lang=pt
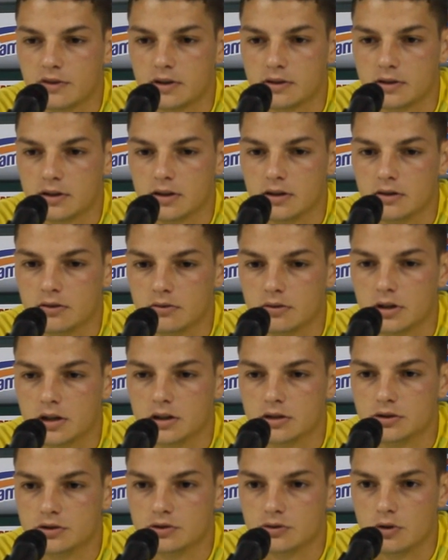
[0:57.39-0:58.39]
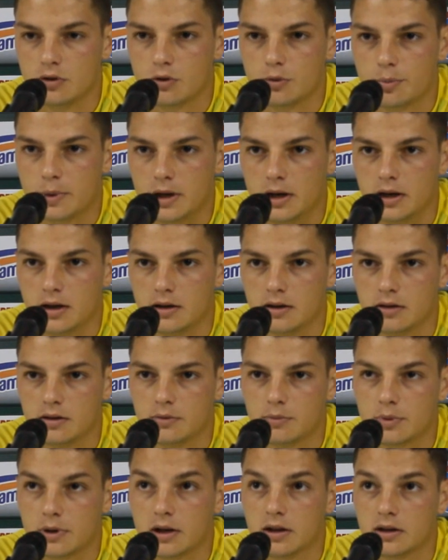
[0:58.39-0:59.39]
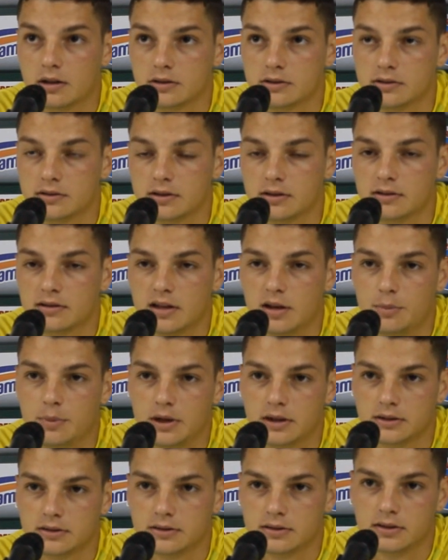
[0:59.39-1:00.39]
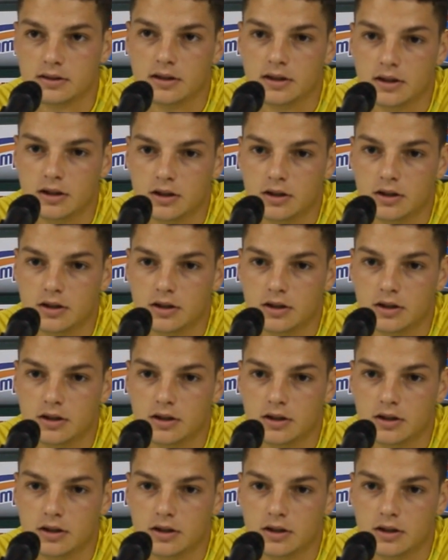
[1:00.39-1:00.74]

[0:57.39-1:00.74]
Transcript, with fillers: fazer um grande jogo para para distanciar mais